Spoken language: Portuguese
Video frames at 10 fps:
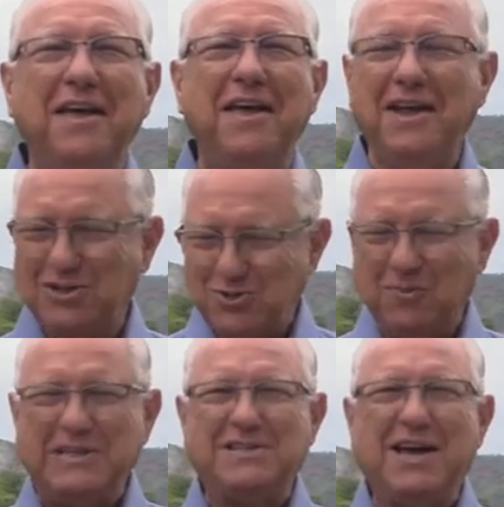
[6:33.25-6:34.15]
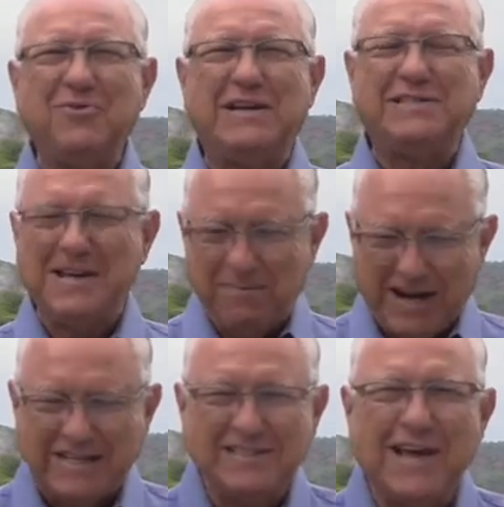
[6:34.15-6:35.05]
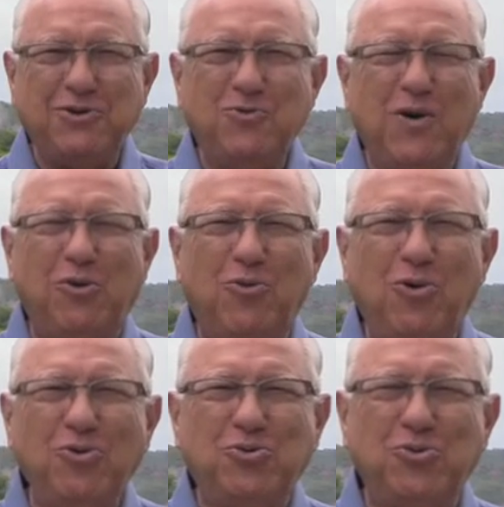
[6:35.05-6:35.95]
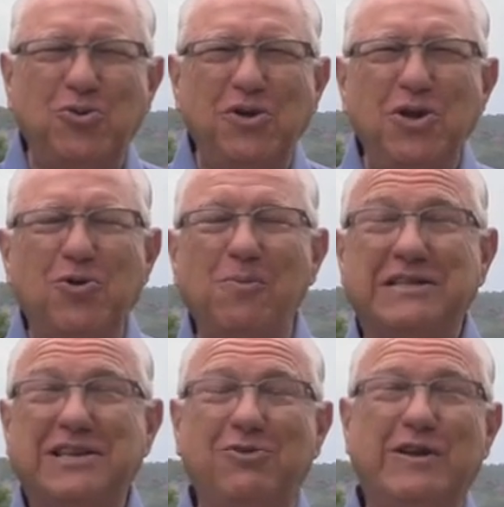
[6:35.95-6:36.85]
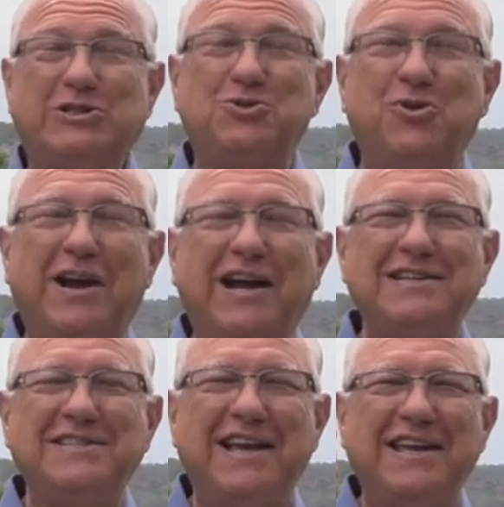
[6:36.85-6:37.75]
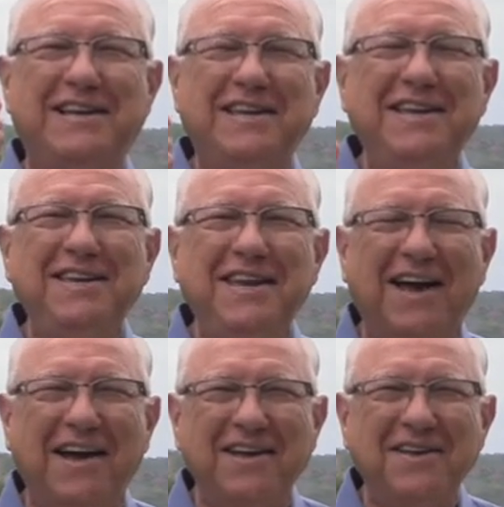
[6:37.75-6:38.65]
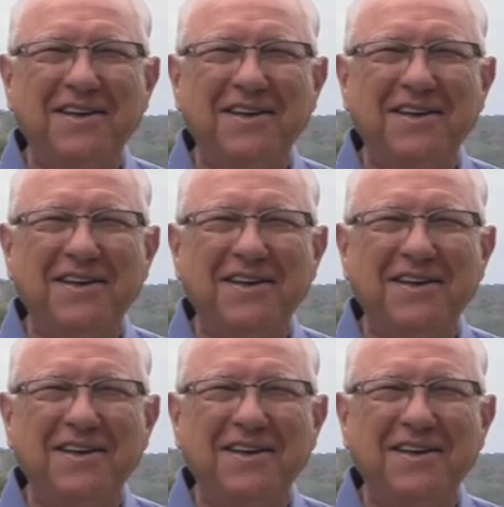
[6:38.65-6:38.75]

Eles começaram a se abraçar um ao outro e começaram a chorar de alegria.